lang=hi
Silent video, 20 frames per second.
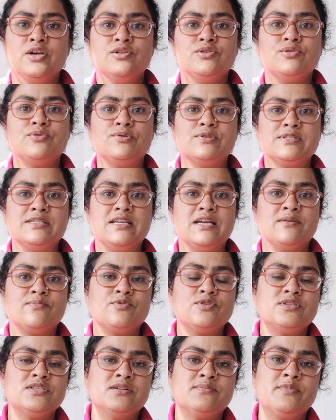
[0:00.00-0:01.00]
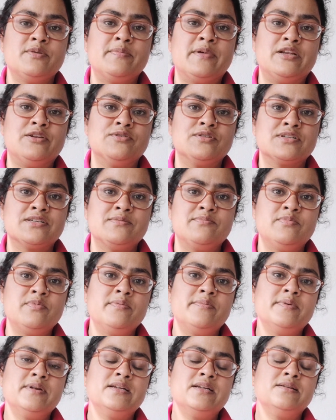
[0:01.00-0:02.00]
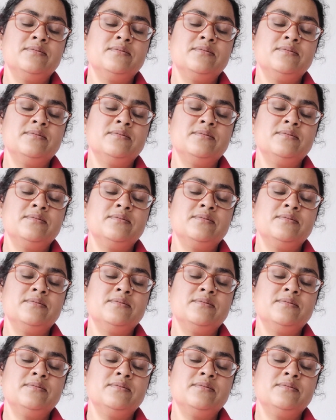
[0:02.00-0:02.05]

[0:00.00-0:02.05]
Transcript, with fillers: तो उसकी आपको जर्मन मैन्यूस्क्रिप्ट